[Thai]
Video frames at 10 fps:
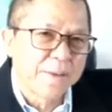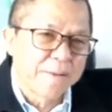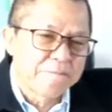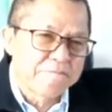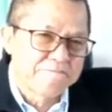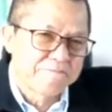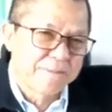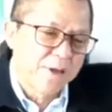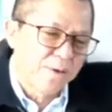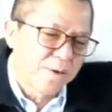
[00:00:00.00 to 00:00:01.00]
ไม่รู้ทำอะไร
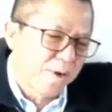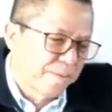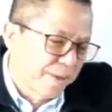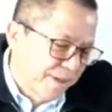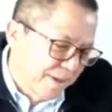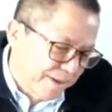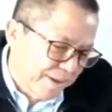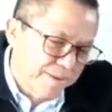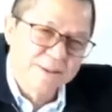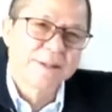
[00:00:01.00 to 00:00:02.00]
ก็นั่งกระแนะกระแหนไป
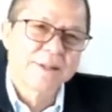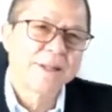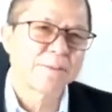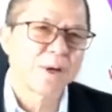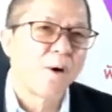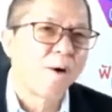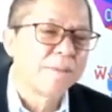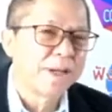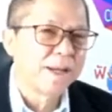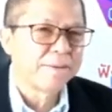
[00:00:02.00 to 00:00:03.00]
ก็เขาไม่
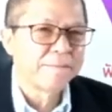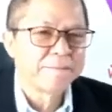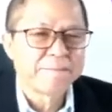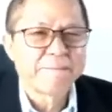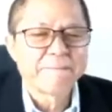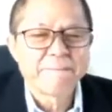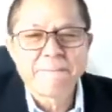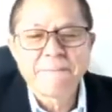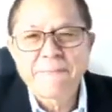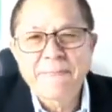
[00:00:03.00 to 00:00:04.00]
เดี๋ยวบอกให้เลิกนี่
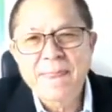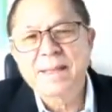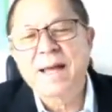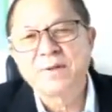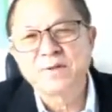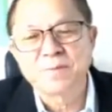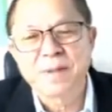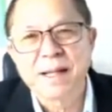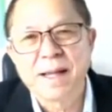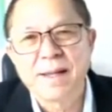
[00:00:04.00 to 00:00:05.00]
คือมัน
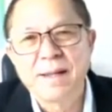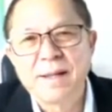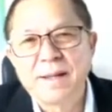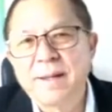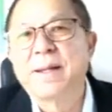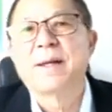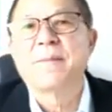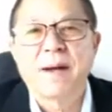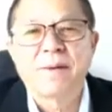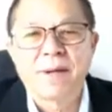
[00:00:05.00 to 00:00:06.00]
เป็นเพียงแค่ทางเลื
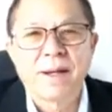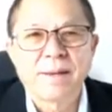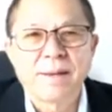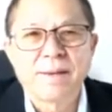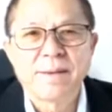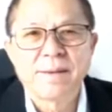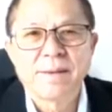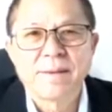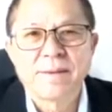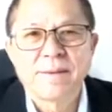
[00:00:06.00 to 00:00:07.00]
อกมันเหมือนกับ
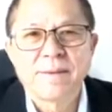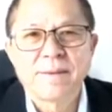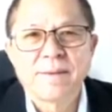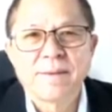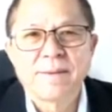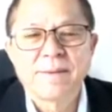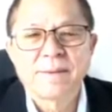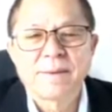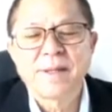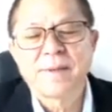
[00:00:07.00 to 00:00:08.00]
ถนนสายสมม
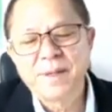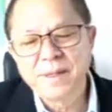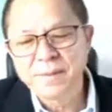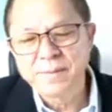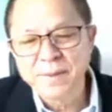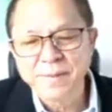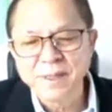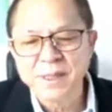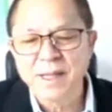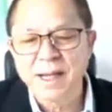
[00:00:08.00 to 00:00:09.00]
ติว่าผม
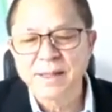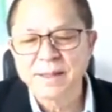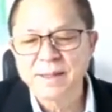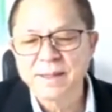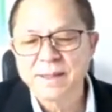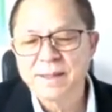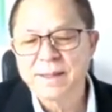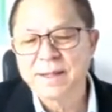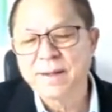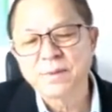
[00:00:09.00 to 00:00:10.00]
จากระยอง
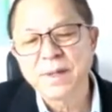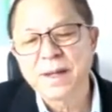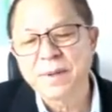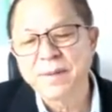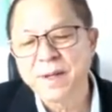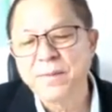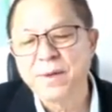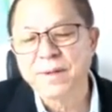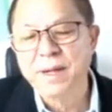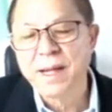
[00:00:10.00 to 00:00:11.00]
ผมจะไปชลบุรี
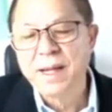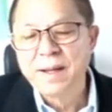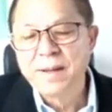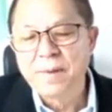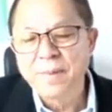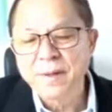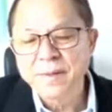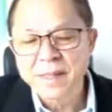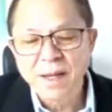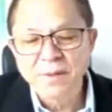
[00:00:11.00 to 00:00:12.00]
ผม
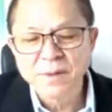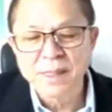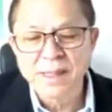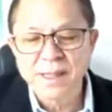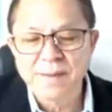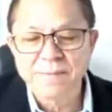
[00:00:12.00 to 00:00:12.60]
จะขับสายเก่า